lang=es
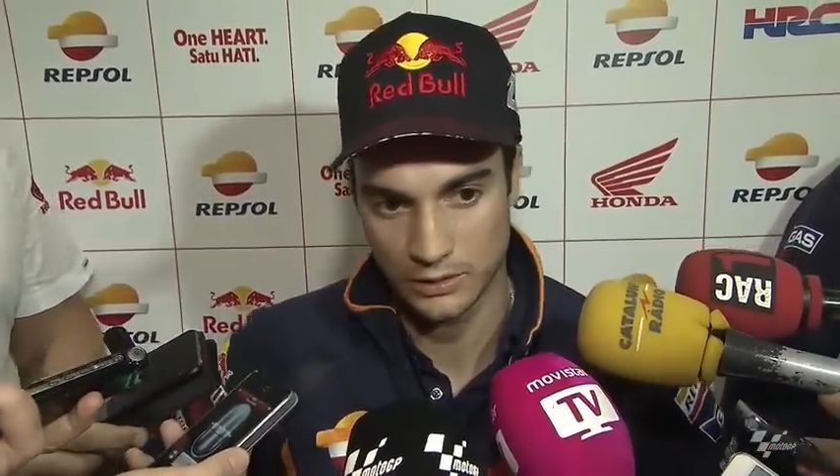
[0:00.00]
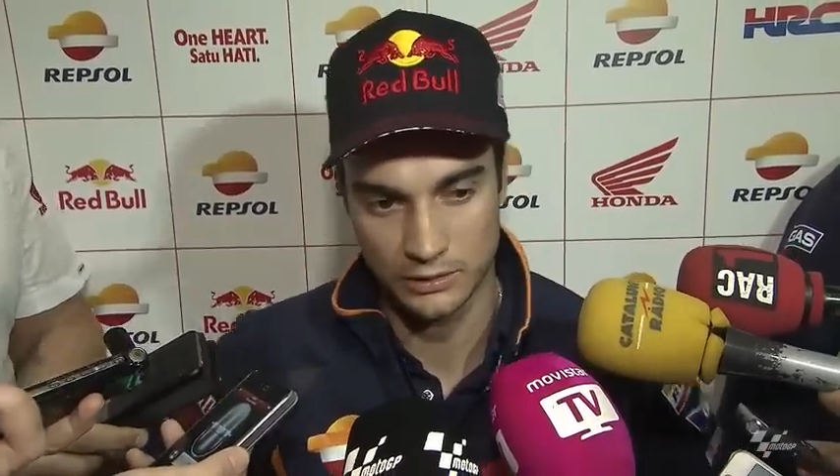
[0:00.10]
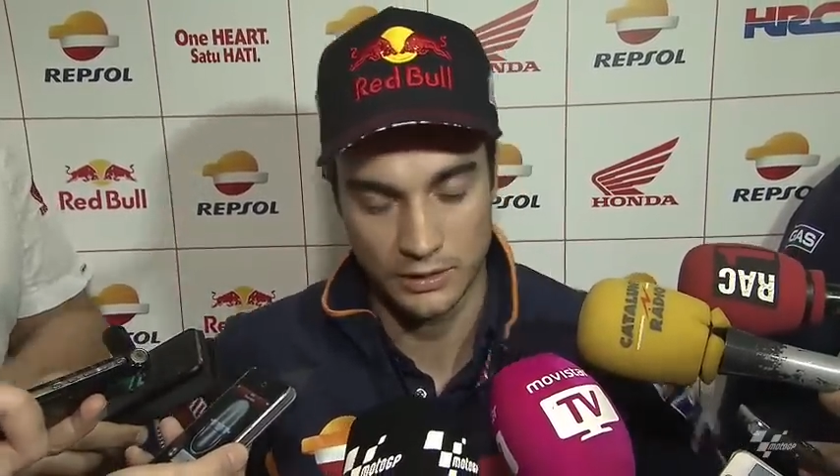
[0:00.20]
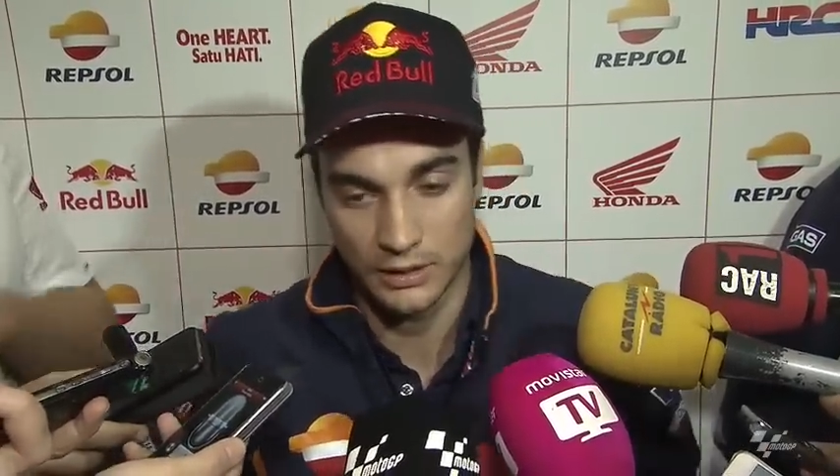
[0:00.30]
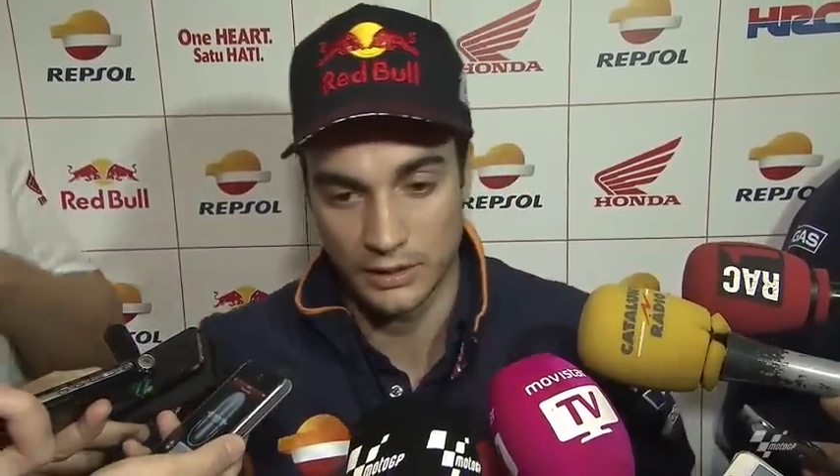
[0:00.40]

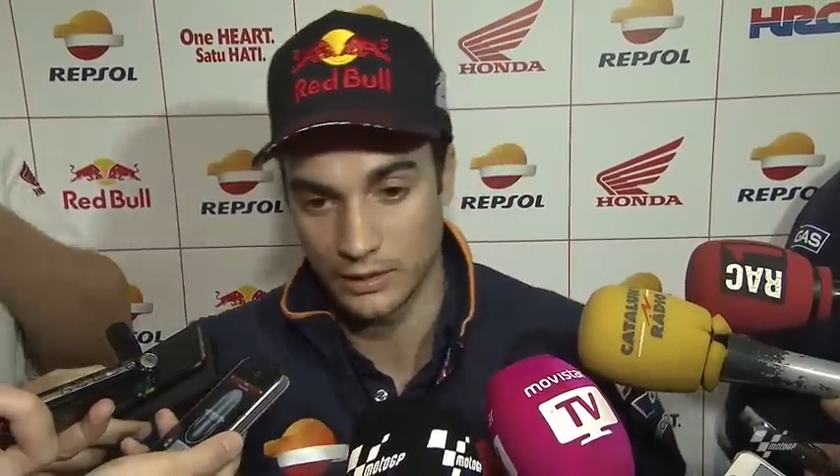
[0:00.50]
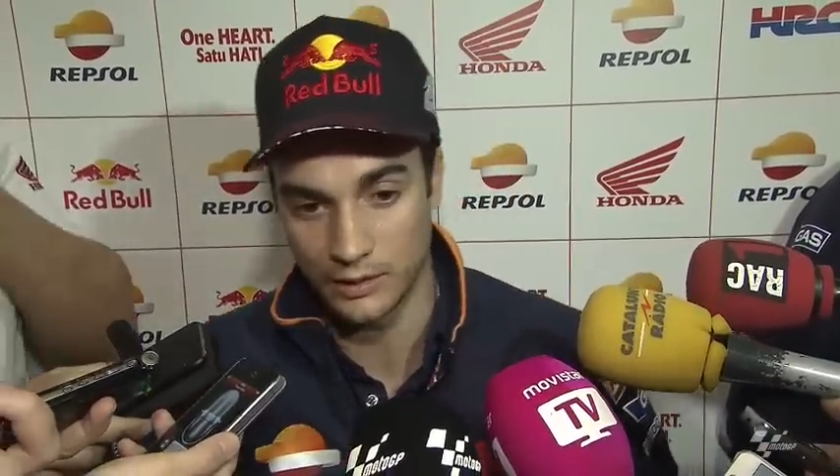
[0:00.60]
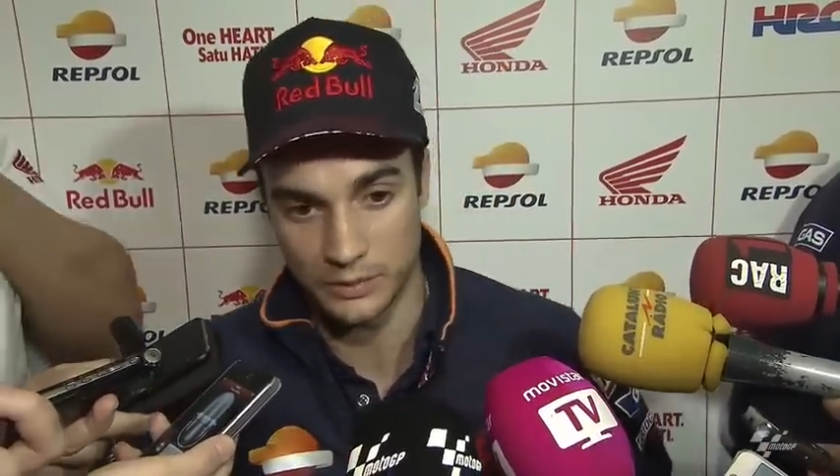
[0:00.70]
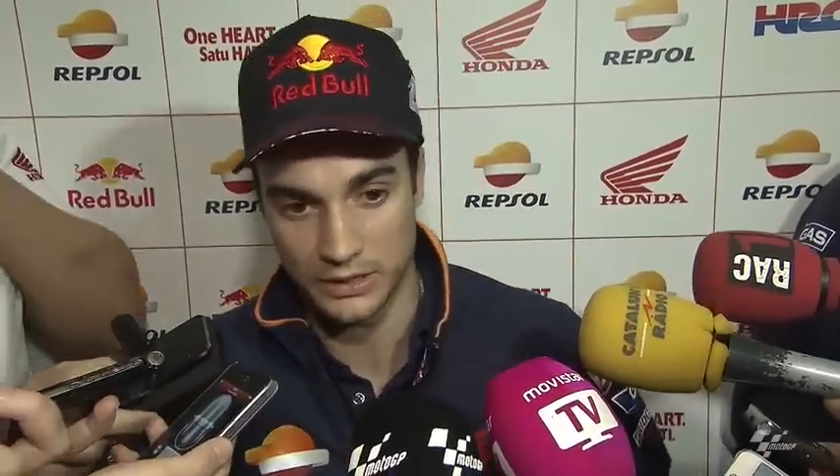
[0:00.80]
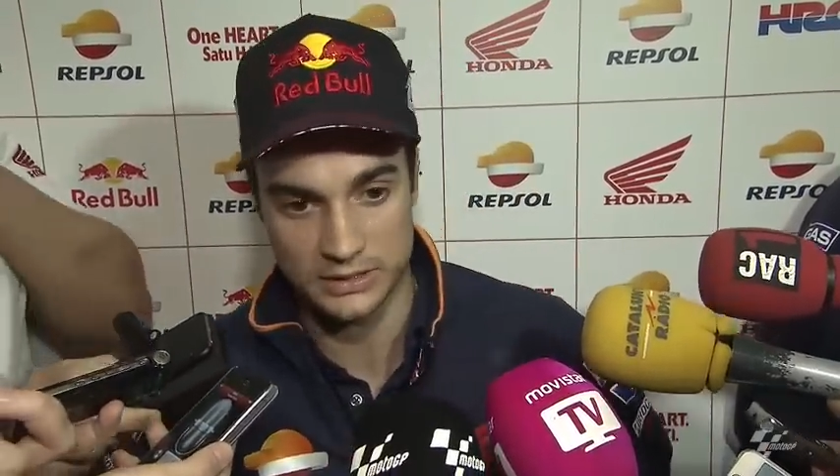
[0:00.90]
de,
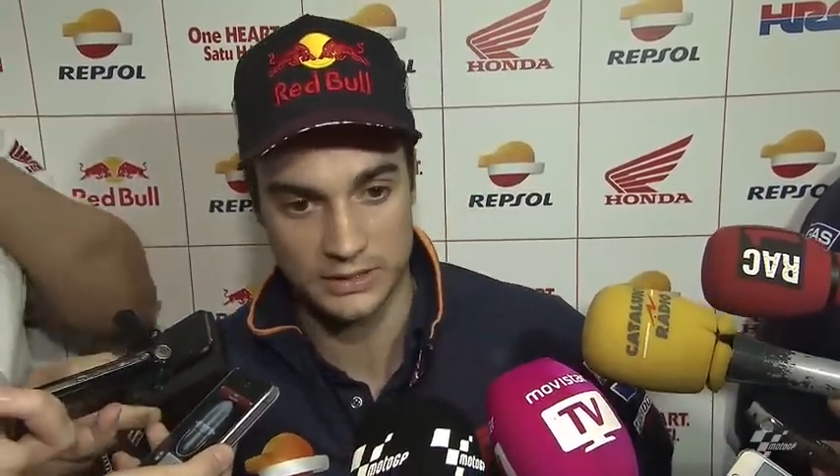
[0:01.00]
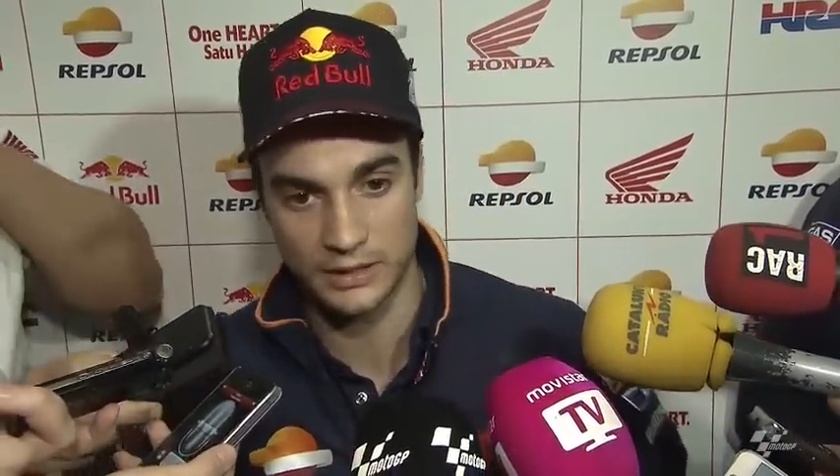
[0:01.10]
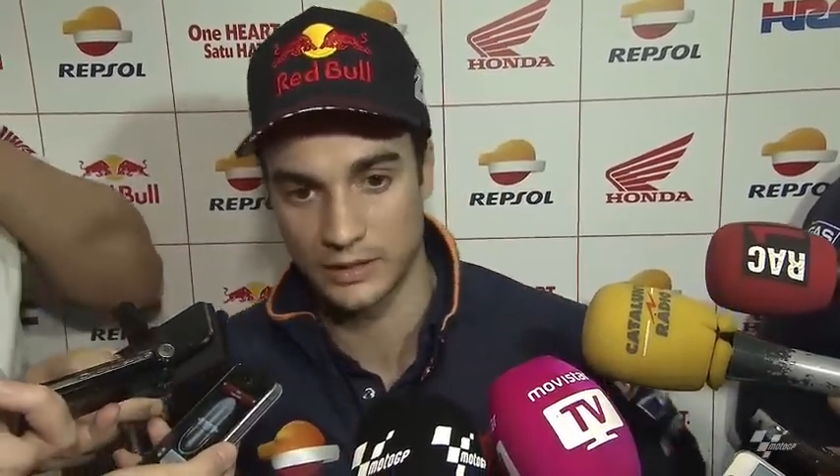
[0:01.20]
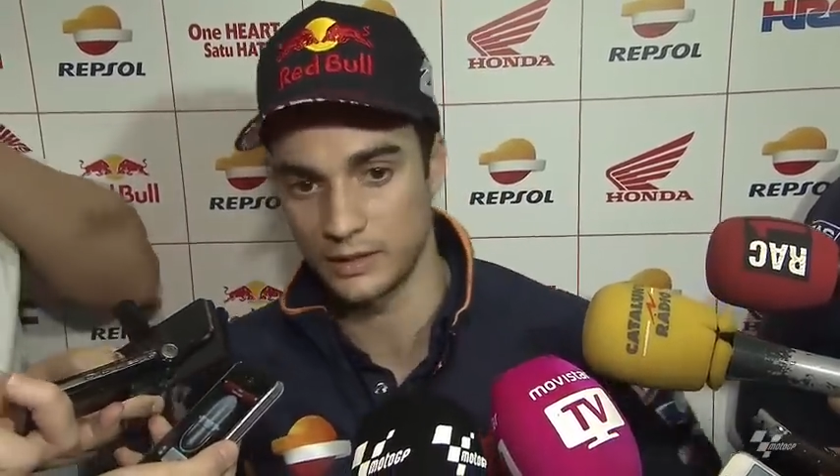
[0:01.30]
Alpine Star,